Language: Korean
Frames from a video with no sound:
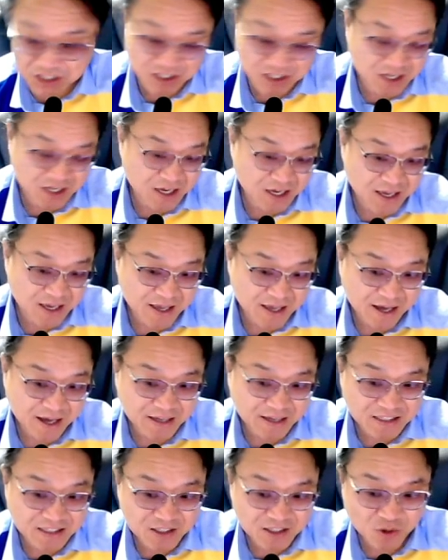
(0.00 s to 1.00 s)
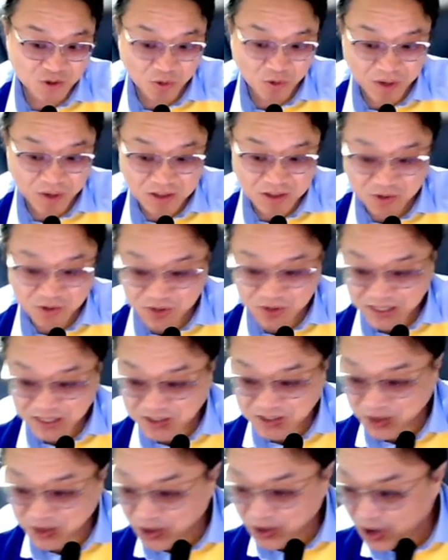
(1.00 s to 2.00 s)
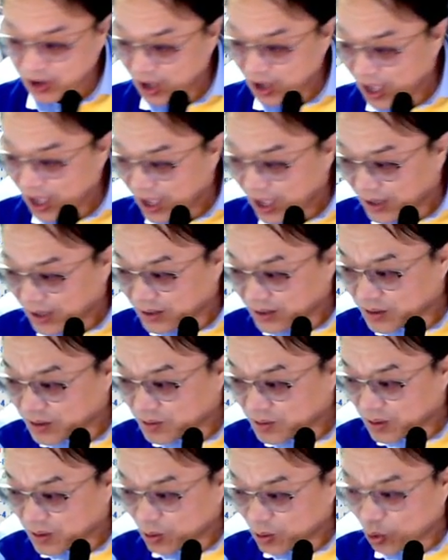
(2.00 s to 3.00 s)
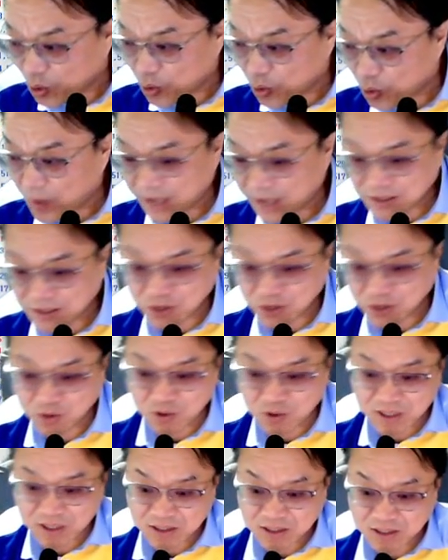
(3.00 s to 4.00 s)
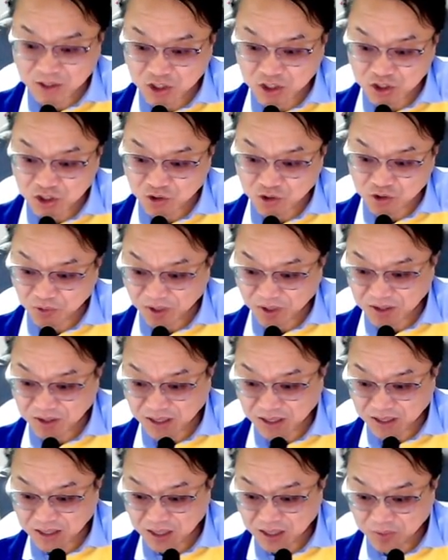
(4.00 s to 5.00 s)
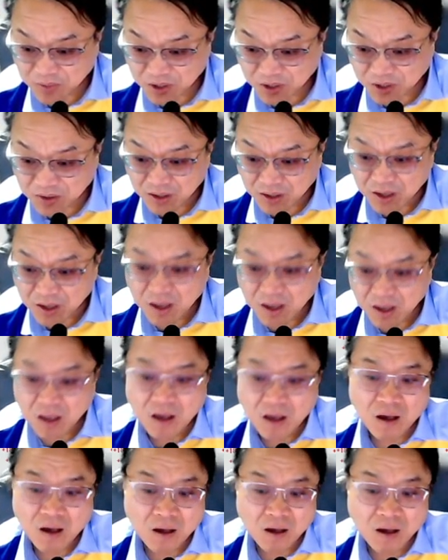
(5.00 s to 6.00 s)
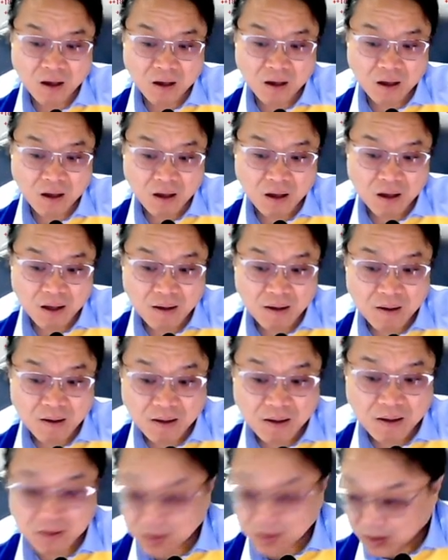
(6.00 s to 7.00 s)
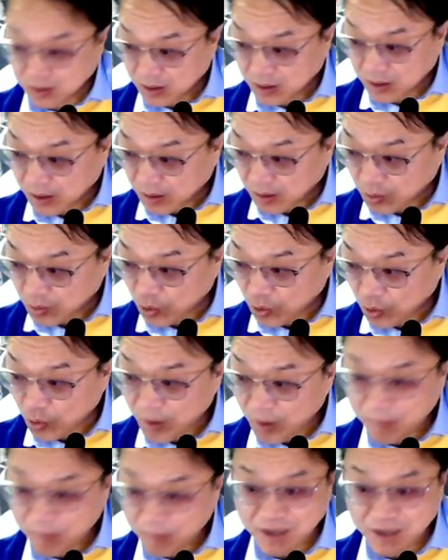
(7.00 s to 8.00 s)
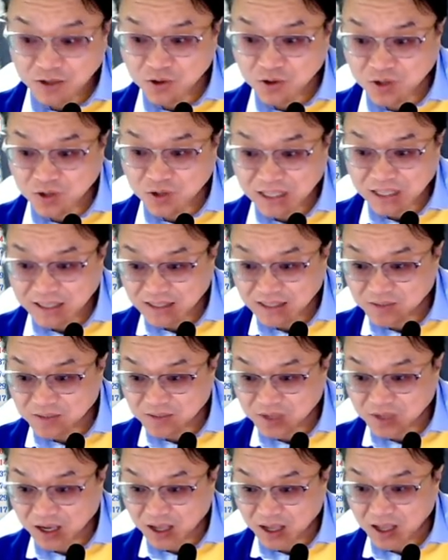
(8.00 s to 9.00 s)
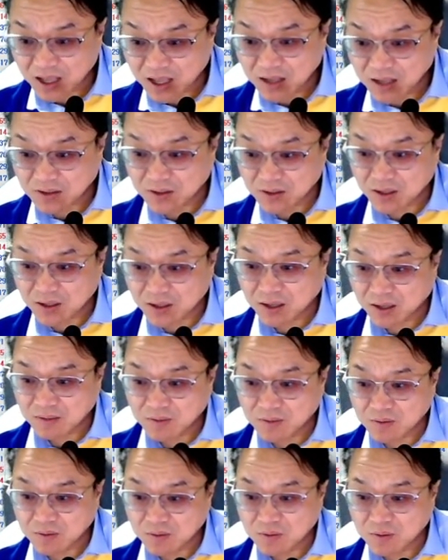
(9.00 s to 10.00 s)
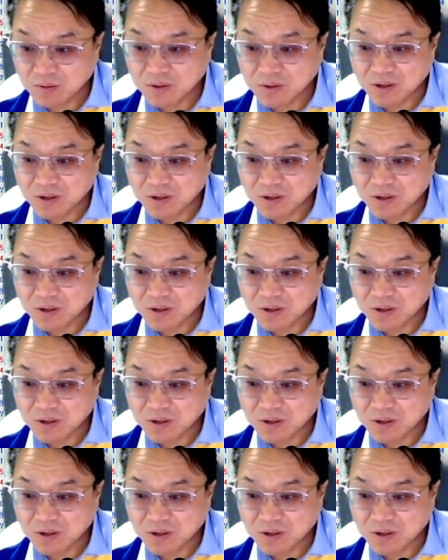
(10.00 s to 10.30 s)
목표치 뭐 아까 7,500원 정도 되죠. 5 1,000원권에서 7,500원 더 한다면 어, 5 8,000원권 아니겠습니까? 그러니까